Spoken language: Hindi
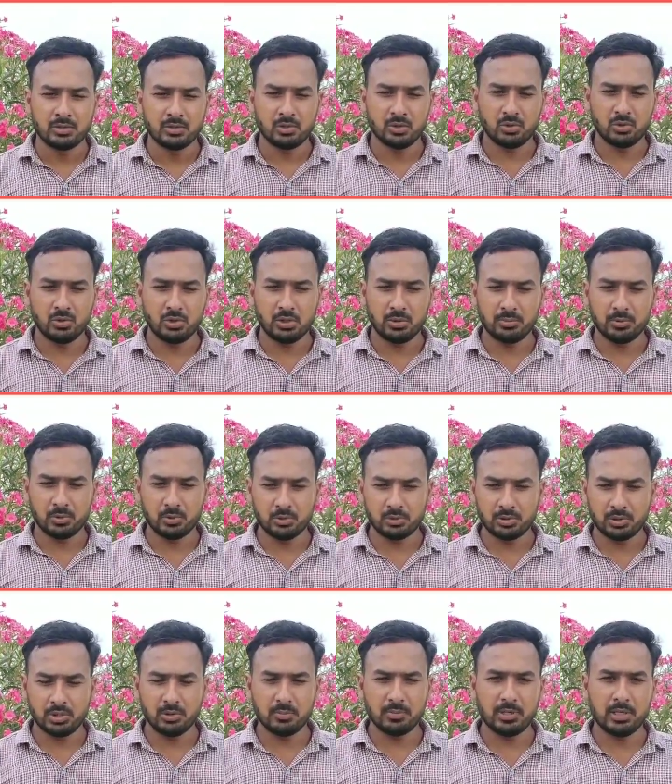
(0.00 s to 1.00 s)
जो अभी कुछ
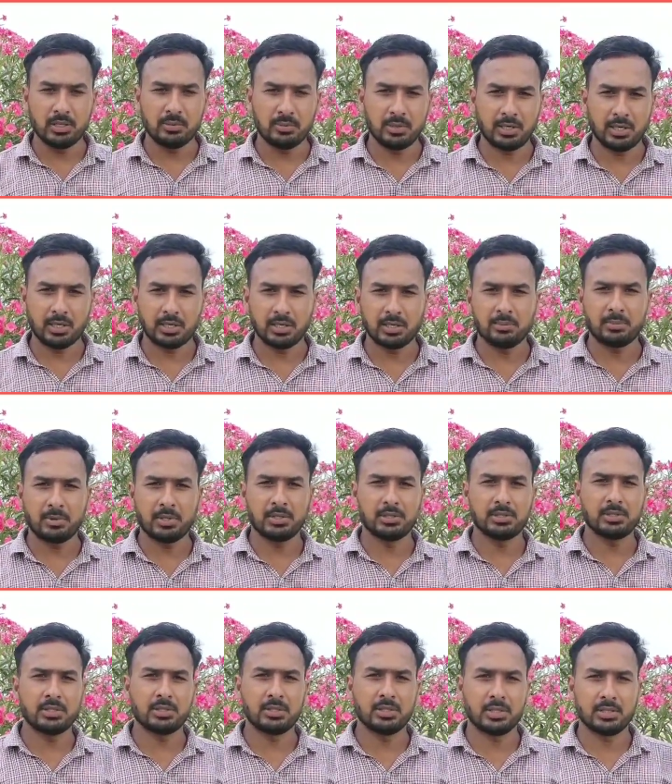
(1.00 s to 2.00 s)
दिन पहले बढ़ा के
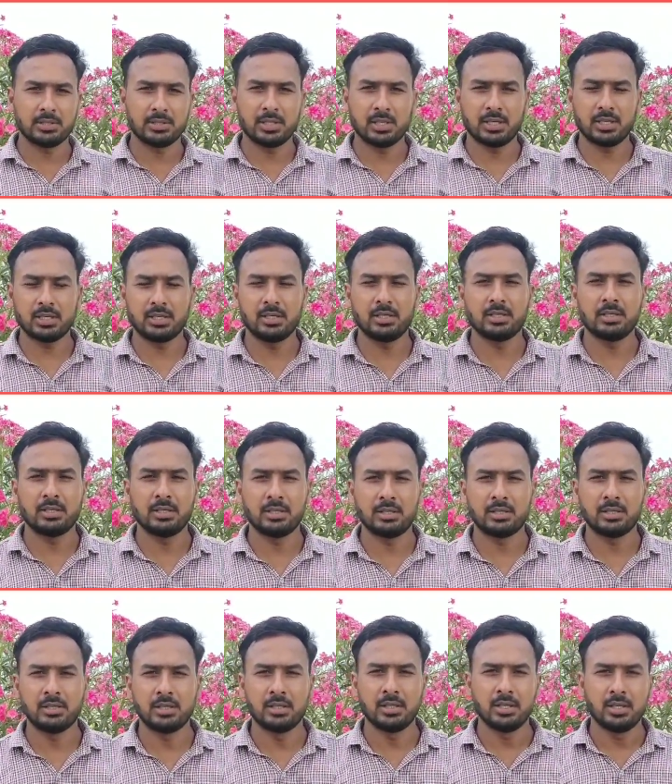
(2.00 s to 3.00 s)
पाँच हज़ार
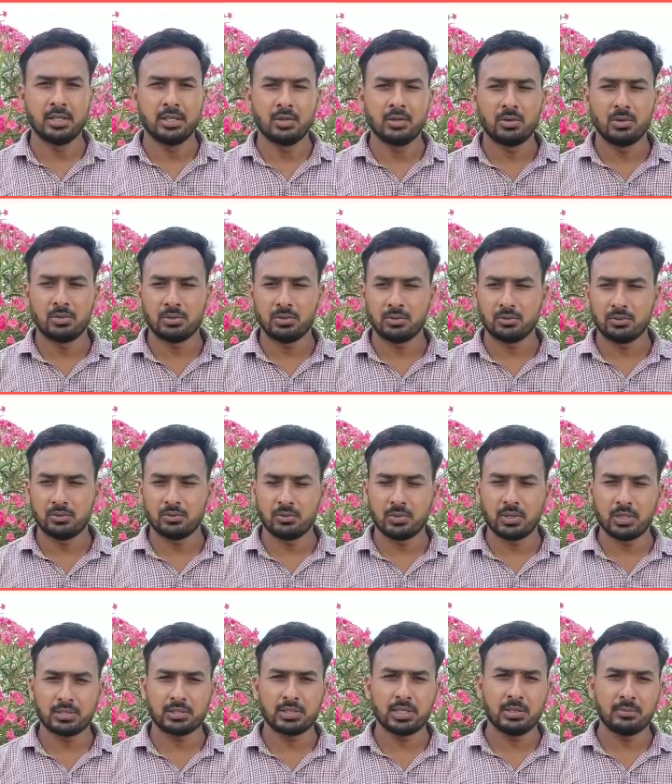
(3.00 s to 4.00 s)

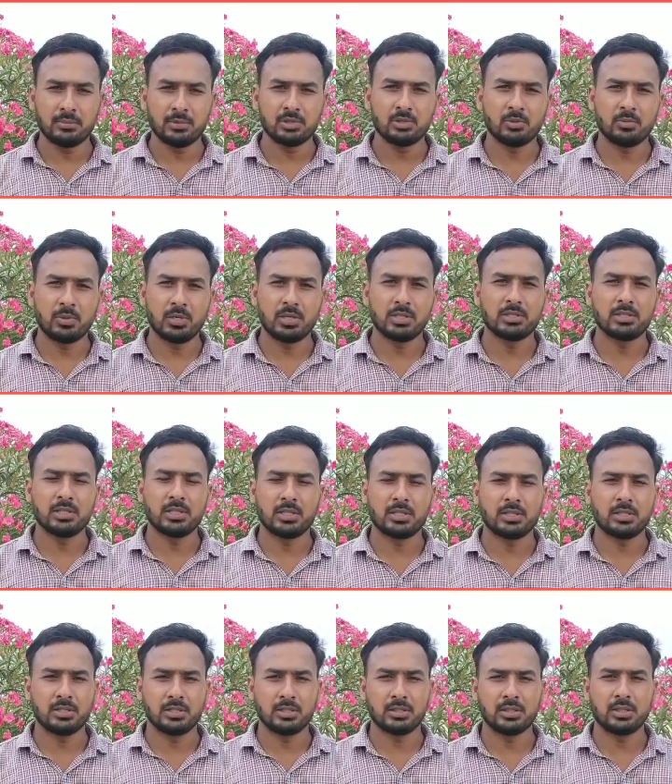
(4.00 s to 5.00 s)
वाच टाइम है जो पाँच
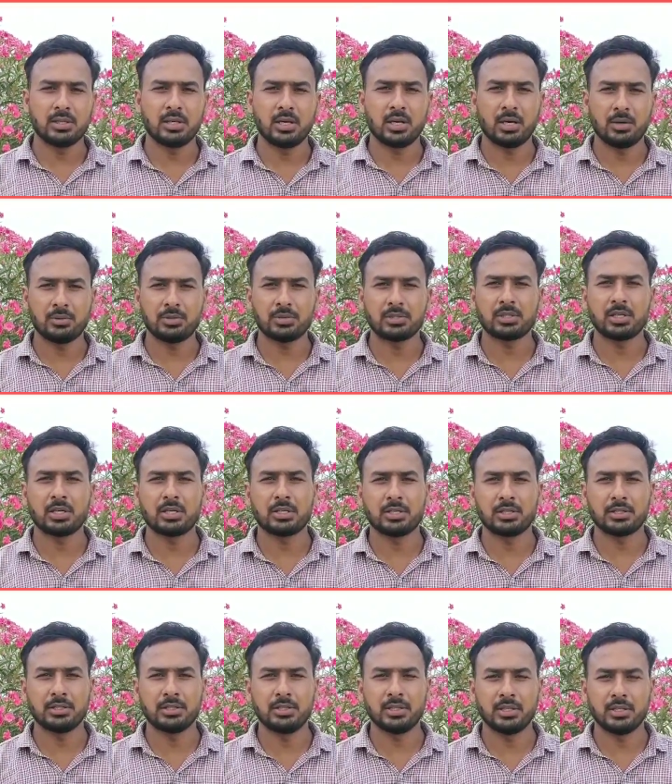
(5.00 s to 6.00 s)
हज़ार आवर्स का
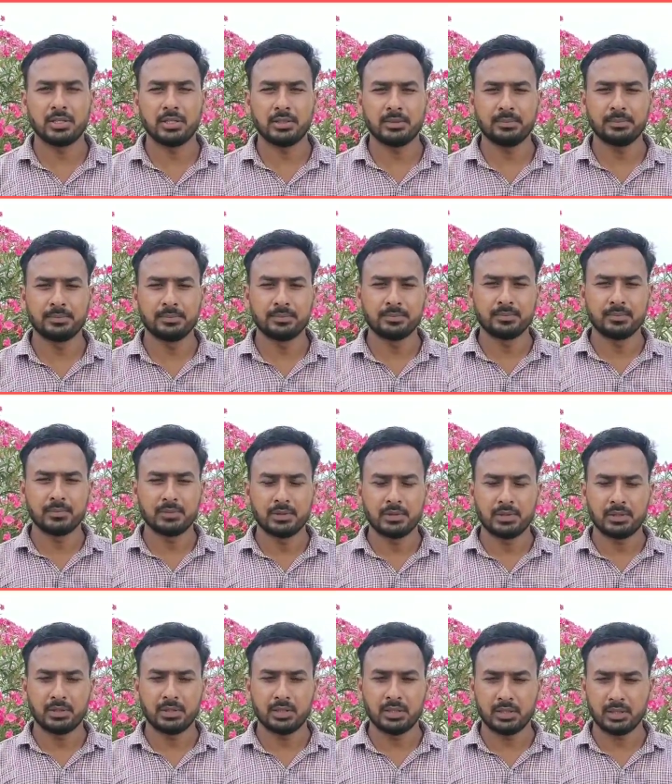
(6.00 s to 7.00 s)
कर दिया है
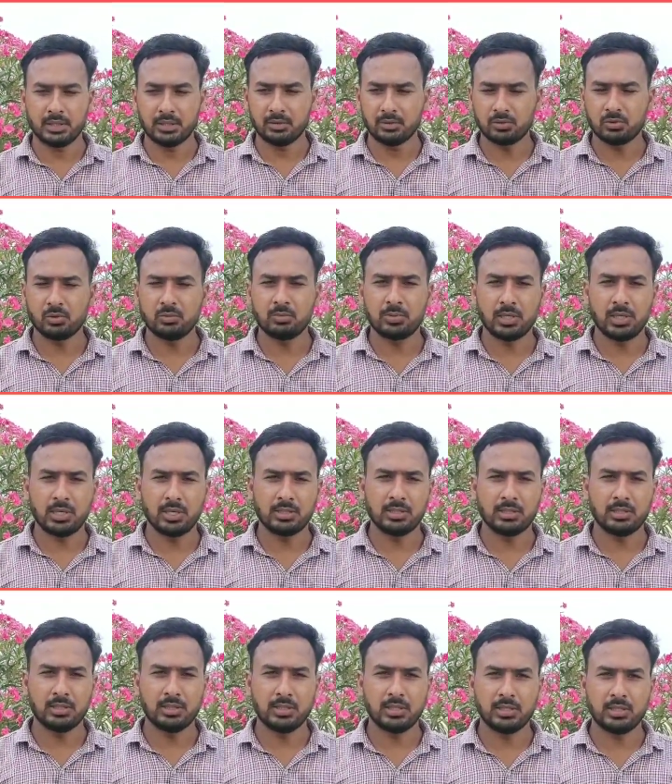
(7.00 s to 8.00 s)
यानी कि उसको बढ़ा
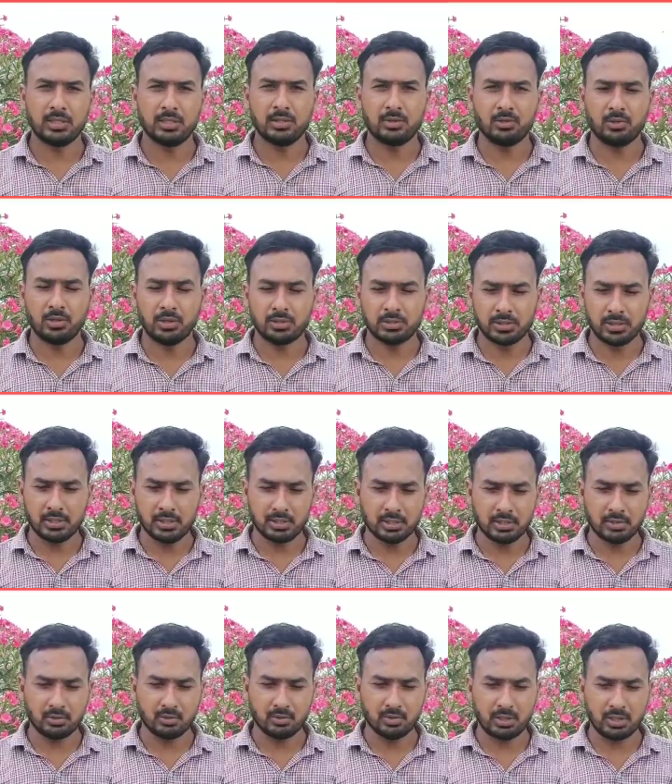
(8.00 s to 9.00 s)
दिया है और एक
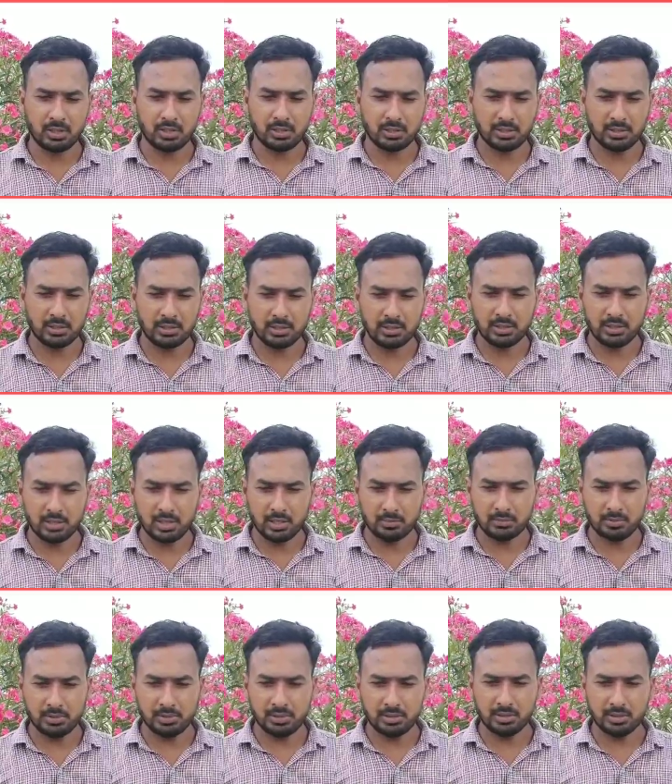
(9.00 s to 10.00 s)
चैनल को खड़ा करने के लिए
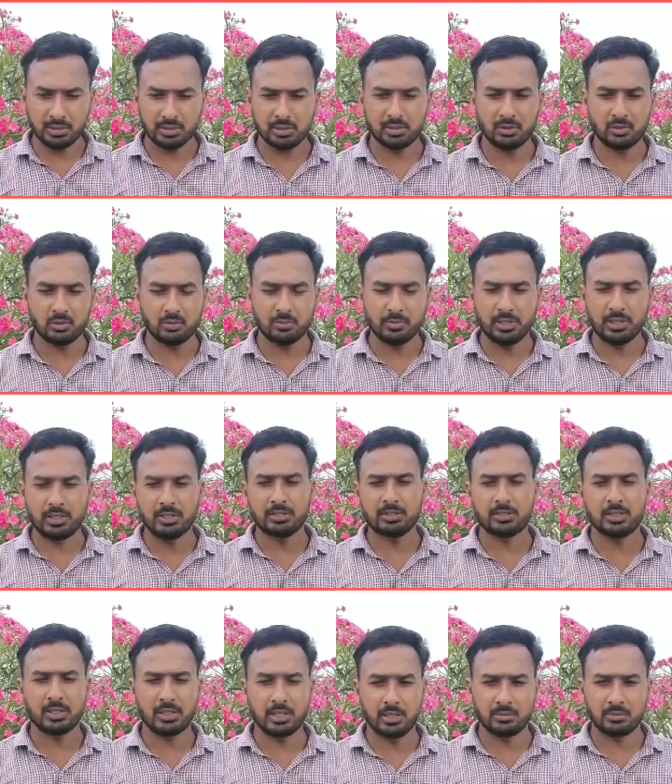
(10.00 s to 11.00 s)
काफ़ी लगन और मेहनत
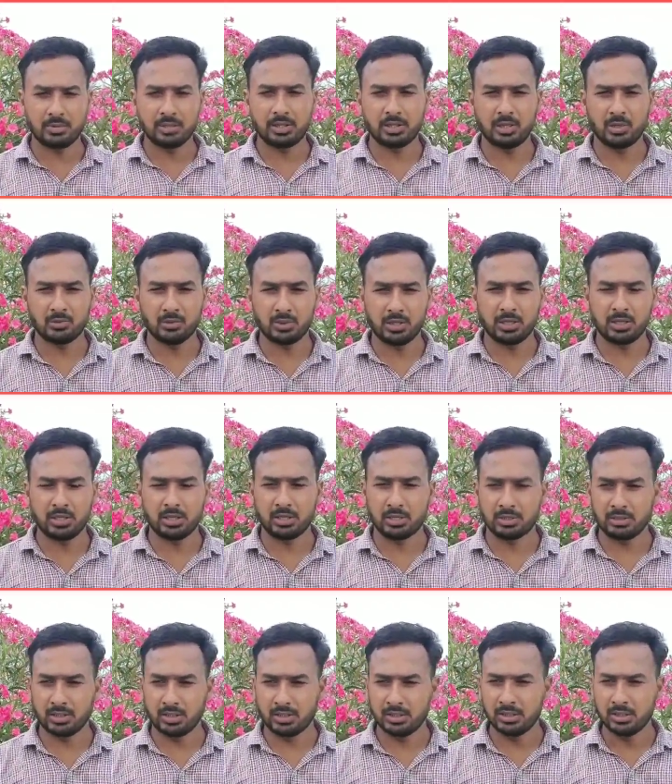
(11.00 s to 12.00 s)
से काम करना होता है
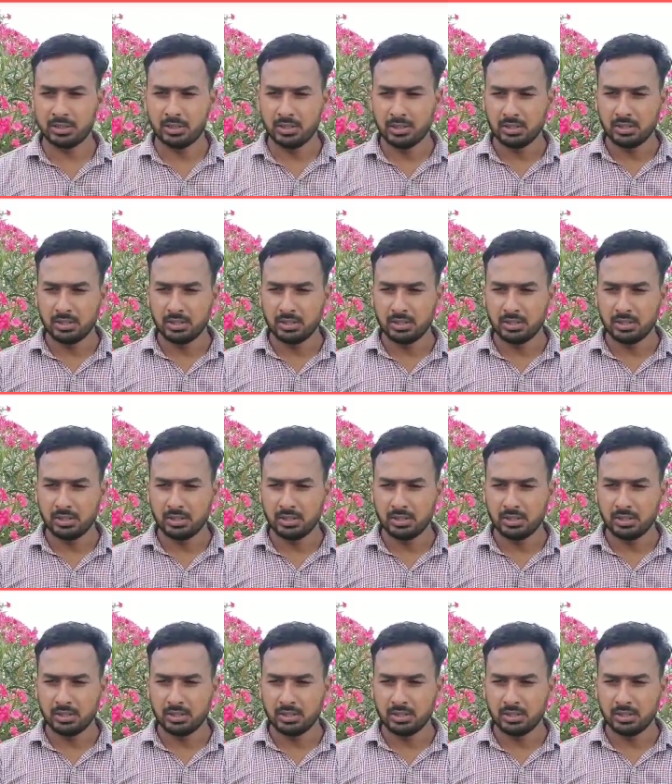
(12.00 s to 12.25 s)
लगातार